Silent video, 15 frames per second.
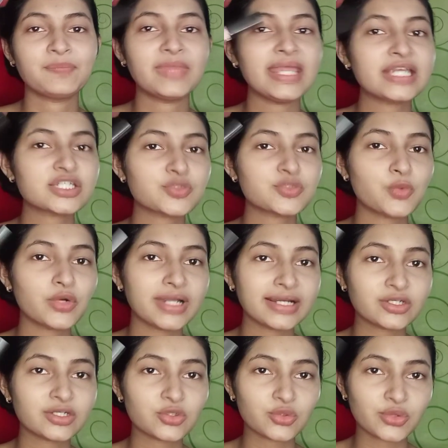নেক্সট
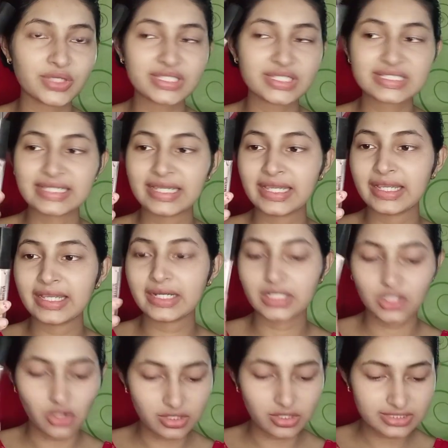প্রোডাক্ট রয়েছে এখানে
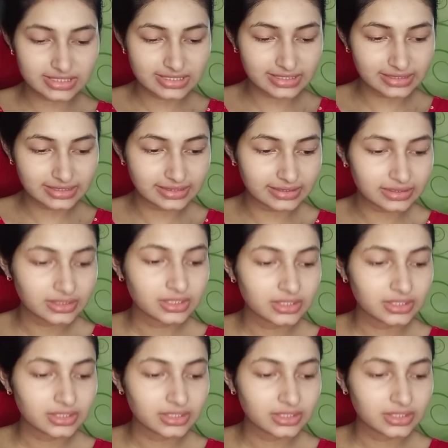কনসেলার